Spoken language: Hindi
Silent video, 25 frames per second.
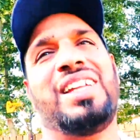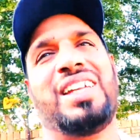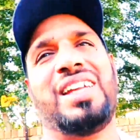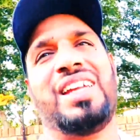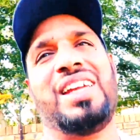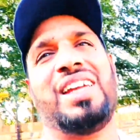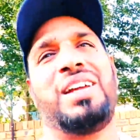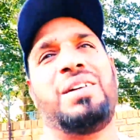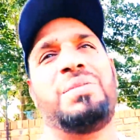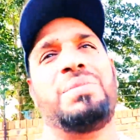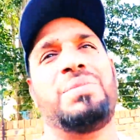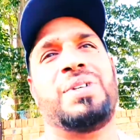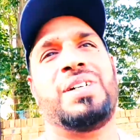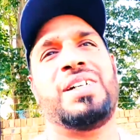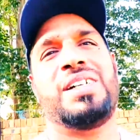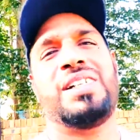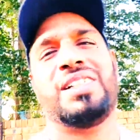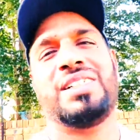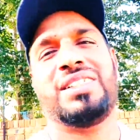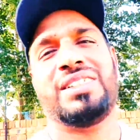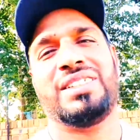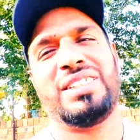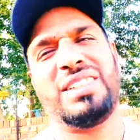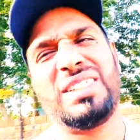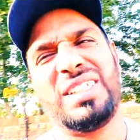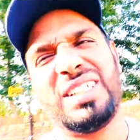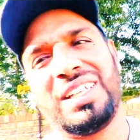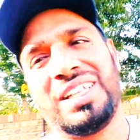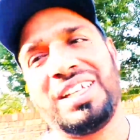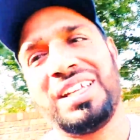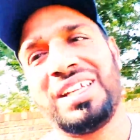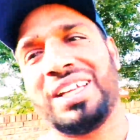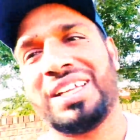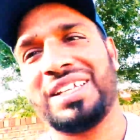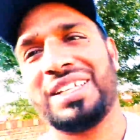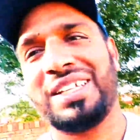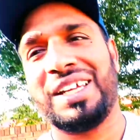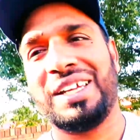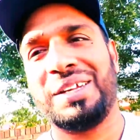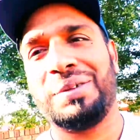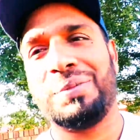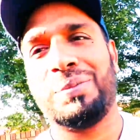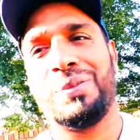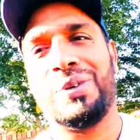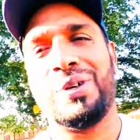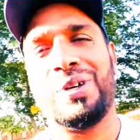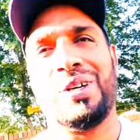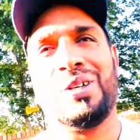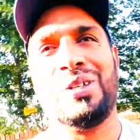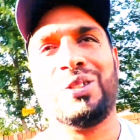देखें अब ज़िंदगी के
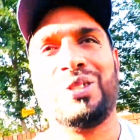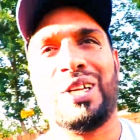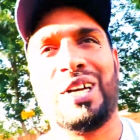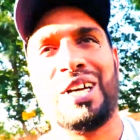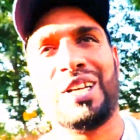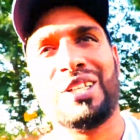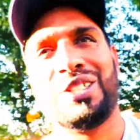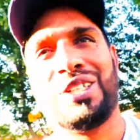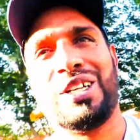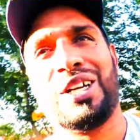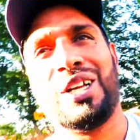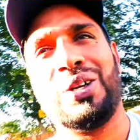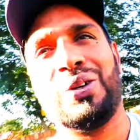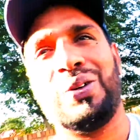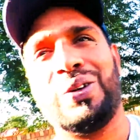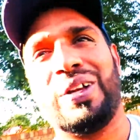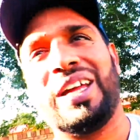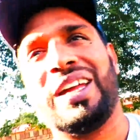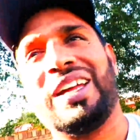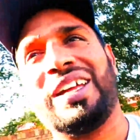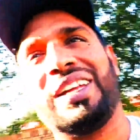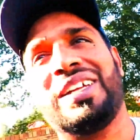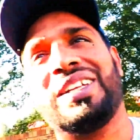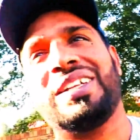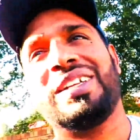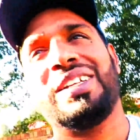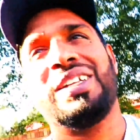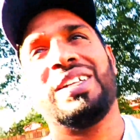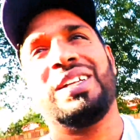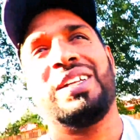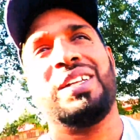यही उतार चढ़ाव हैं